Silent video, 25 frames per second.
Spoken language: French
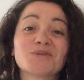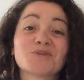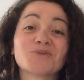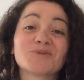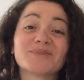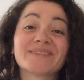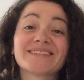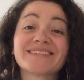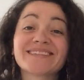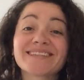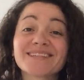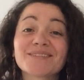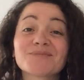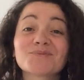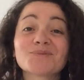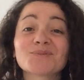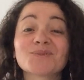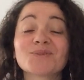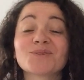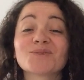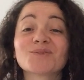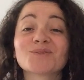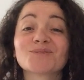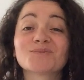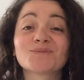Je suis très
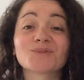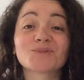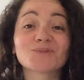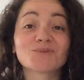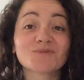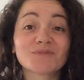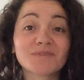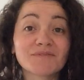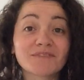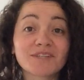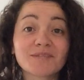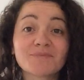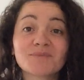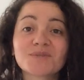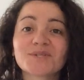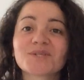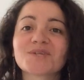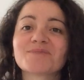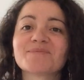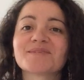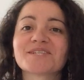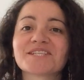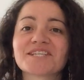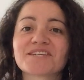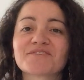contente de vous retrouver vraiment
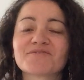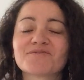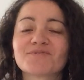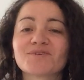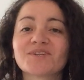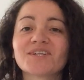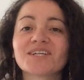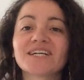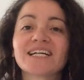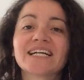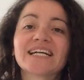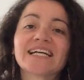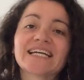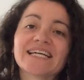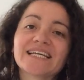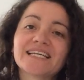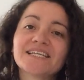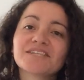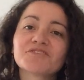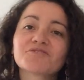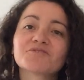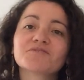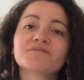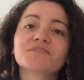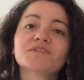comme à chaque fois
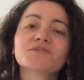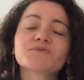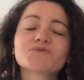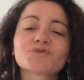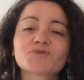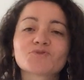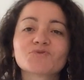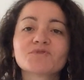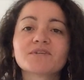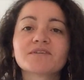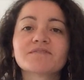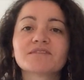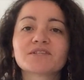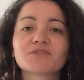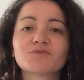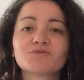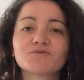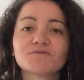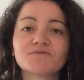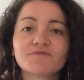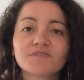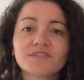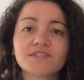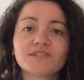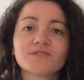et je reviens aujourd'hui avec
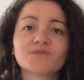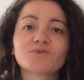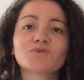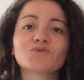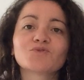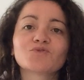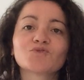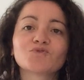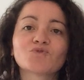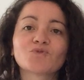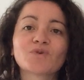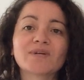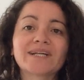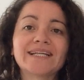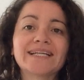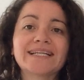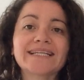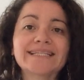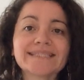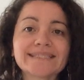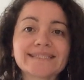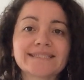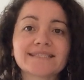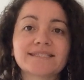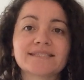une vidéo sur
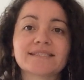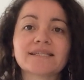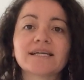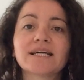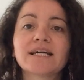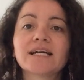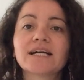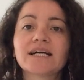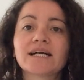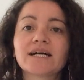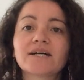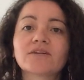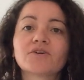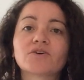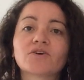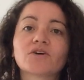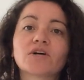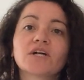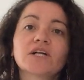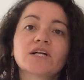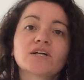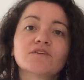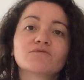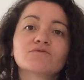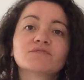LinkedIn. Alors,
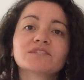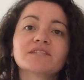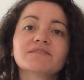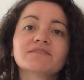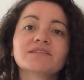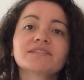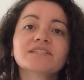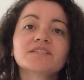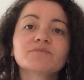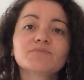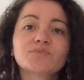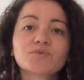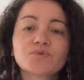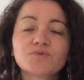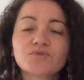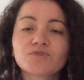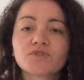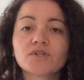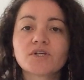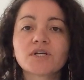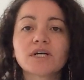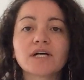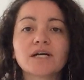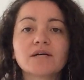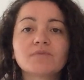vous avez été
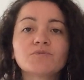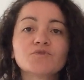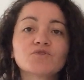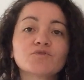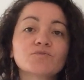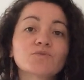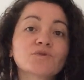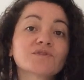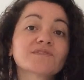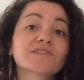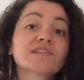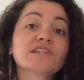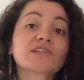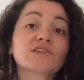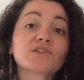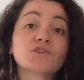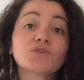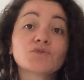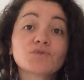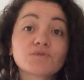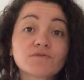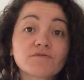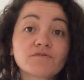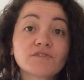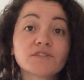plusieurs à me demander
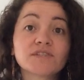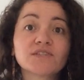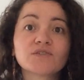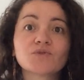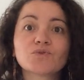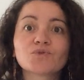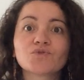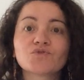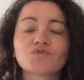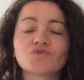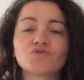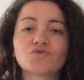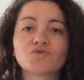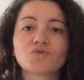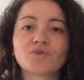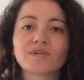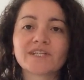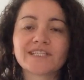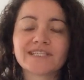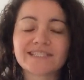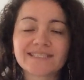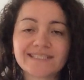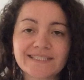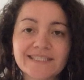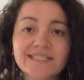d'autres vidéos sur
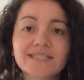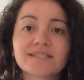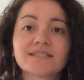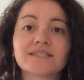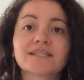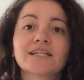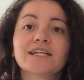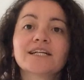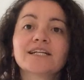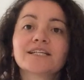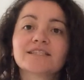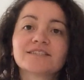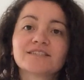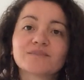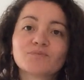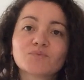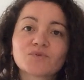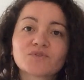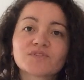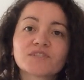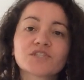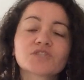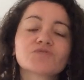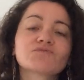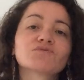LinkedIn. C'est
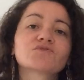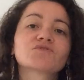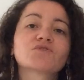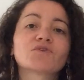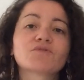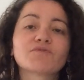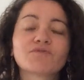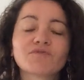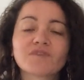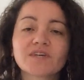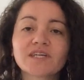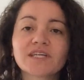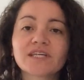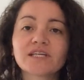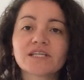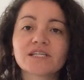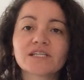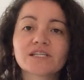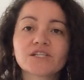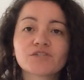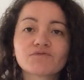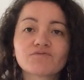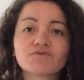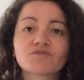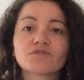pour ça que je vous en refais
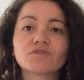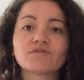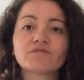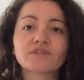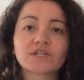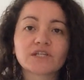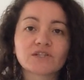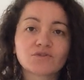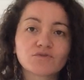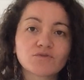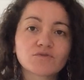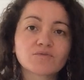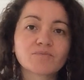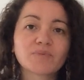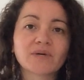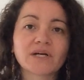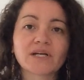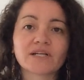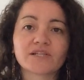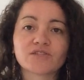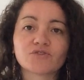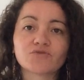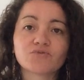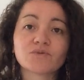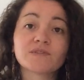et je vous en ferai d'autres par
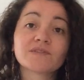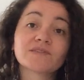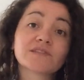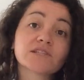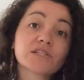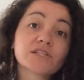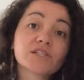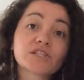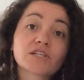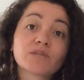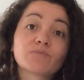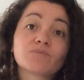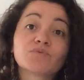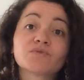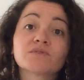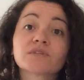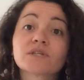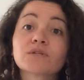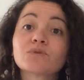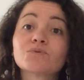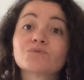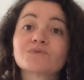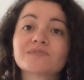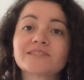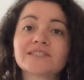la suite et je
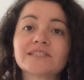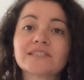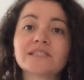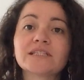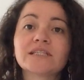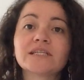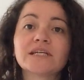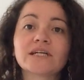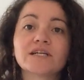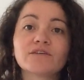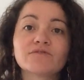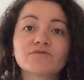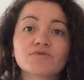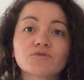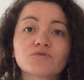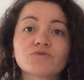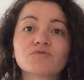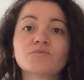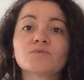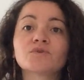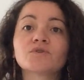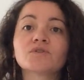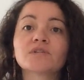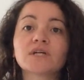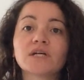répondrai aussi à vos
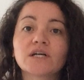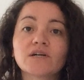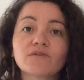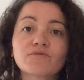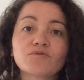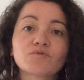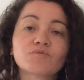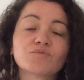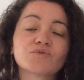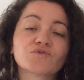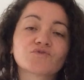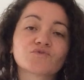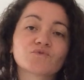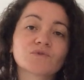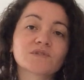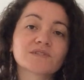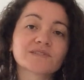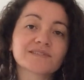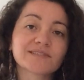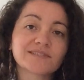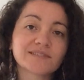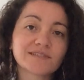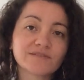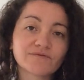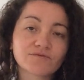demandes, à vos besoins
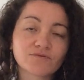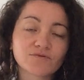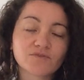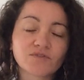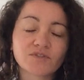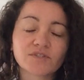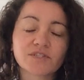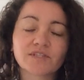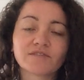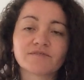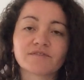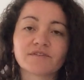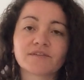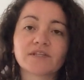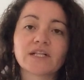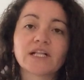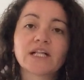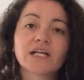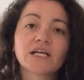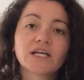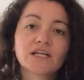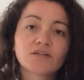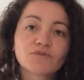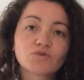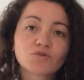si vous en avez.
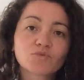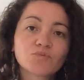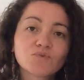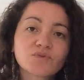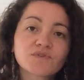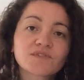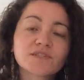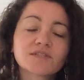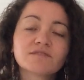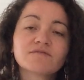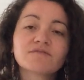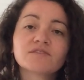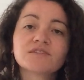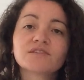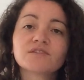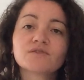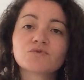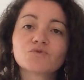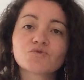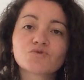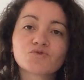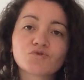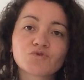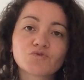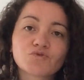Donc pour cette vidéo
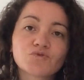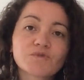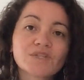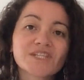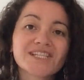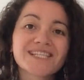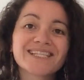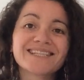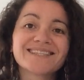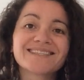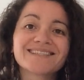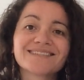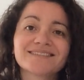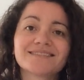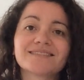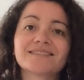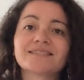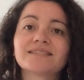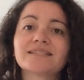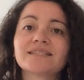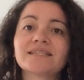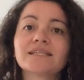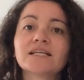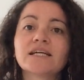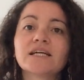aujourd'hui, j'ai
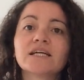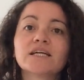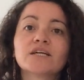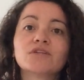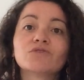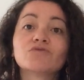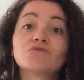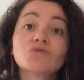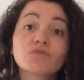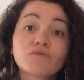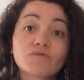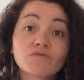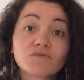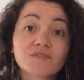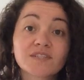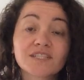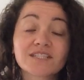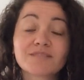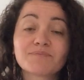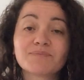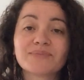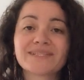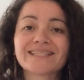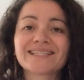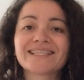décidé de vous
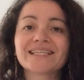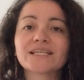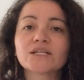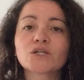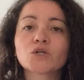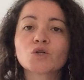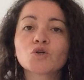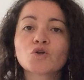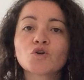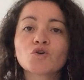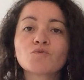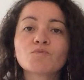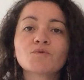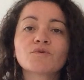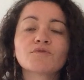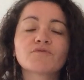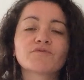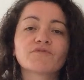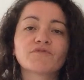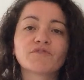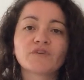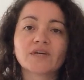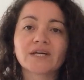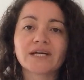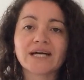expliquer comment
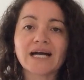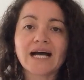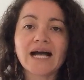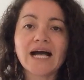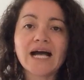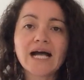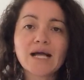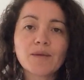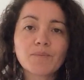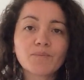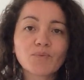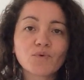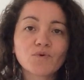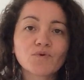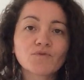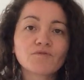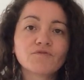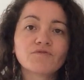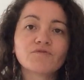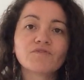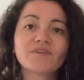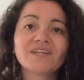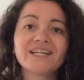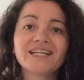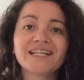faire un
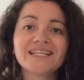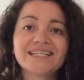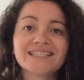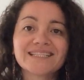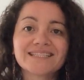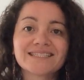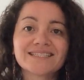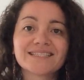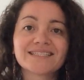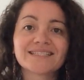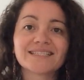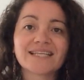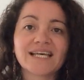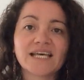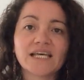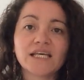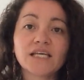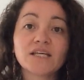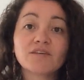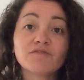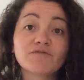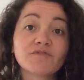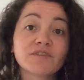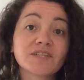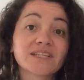profil LinkedIn
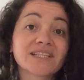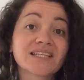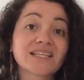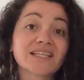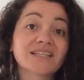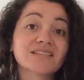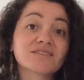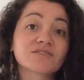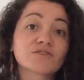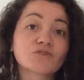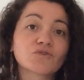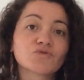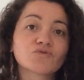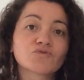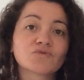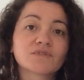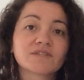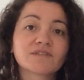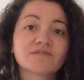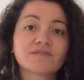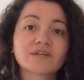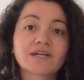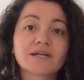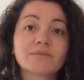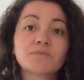efficace quand on
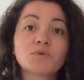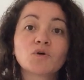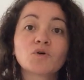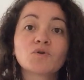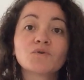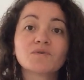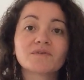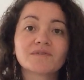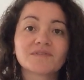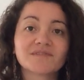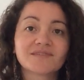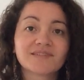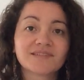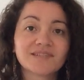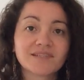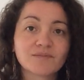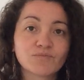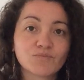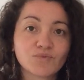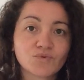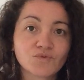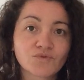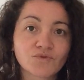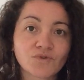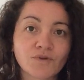est vraiment
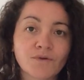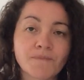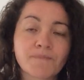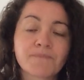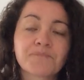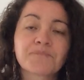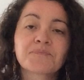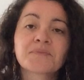débutant.